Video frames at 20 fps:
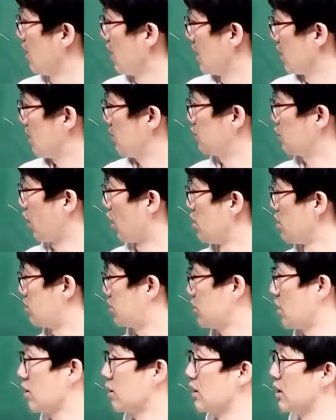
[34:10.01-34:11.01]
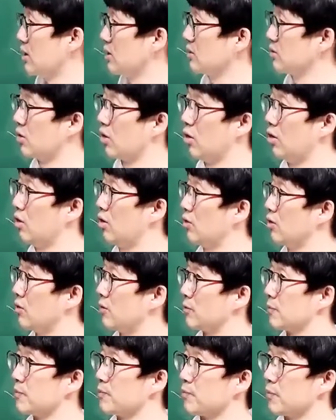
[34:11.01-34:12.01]
그냥 절정이라는
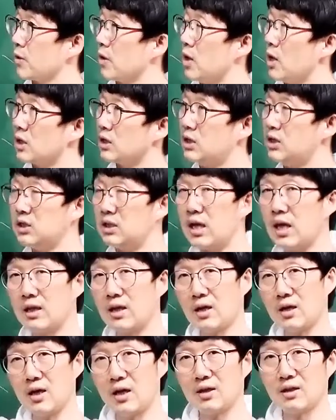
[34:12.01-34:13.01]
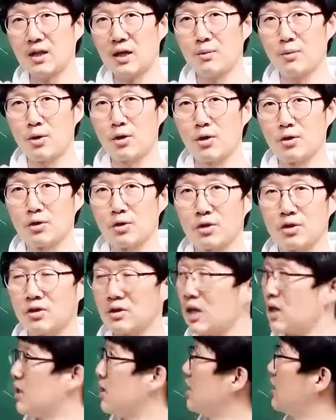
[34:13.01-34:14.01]
건 극이 달아있다 뭐 이런
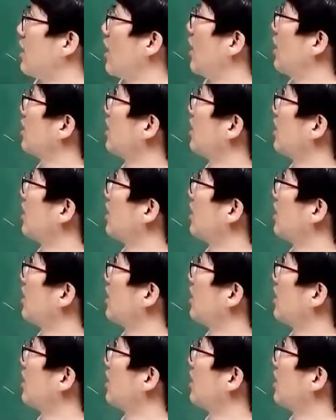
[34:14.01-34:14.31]
뜻인데 이게